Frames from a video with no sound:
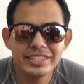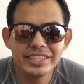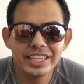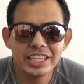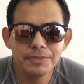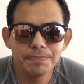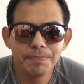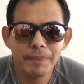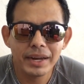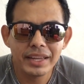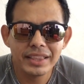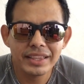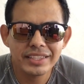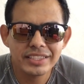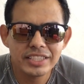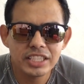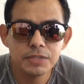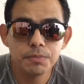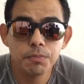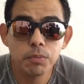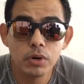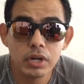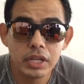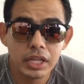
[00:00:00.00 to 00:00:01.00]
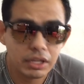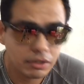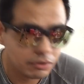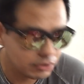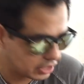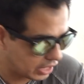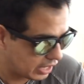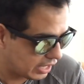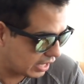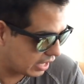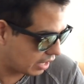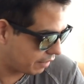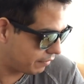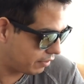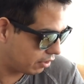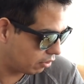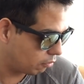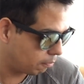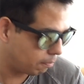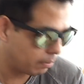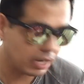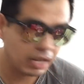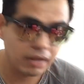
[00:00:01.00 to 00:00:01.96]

estas partes es porque nos tiene que venir un